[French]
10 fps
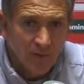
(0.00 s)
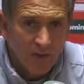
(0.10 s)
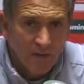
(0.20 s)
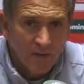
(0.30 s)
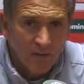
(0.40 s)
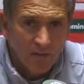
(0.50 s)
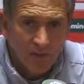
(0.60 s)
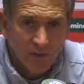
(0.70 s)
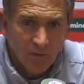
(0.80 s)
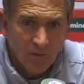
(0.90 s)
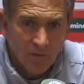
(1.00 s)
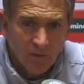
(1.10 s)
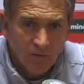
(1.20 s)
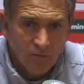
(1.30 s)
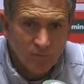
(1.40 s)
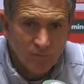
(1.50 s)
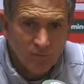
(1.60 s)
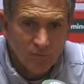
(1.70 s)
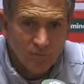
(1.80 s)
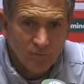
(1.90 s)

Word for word: extrêmement, je pense,